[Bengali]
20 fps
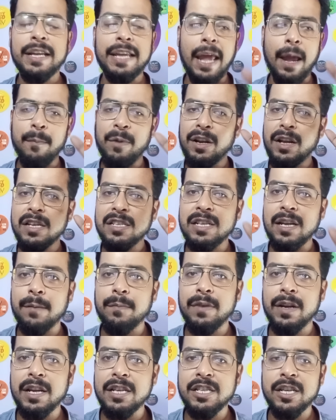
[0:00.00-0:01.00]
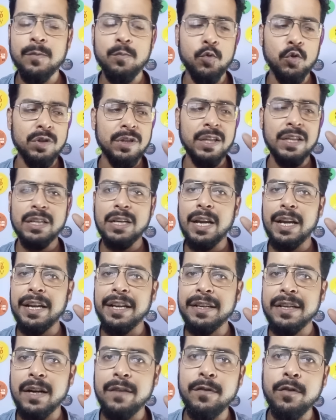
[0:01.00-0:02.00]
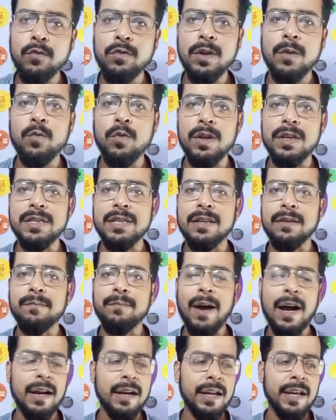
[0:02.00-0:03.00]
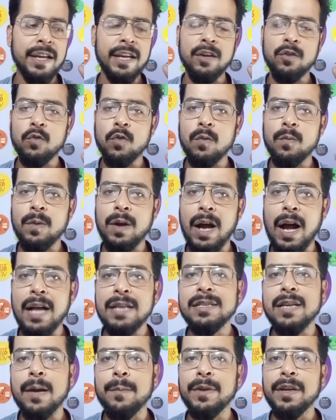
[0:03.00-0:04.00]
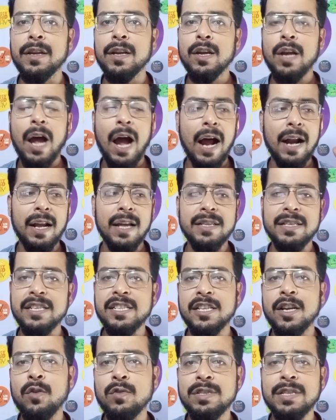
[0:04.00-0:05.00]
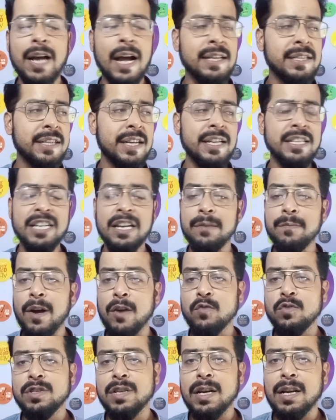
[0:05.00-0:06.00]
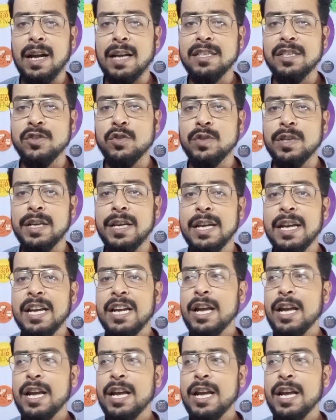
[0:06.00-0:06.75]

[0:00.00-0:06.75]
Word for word: ক্যামেরার সামনে এসে প্রত্যেকটা ইন্টারভিউতে বলেছেন বাংলায় এরকম কাজ আমি আনার চেষ্টা করছি আজকে সেই মানুষটার কাছে যদি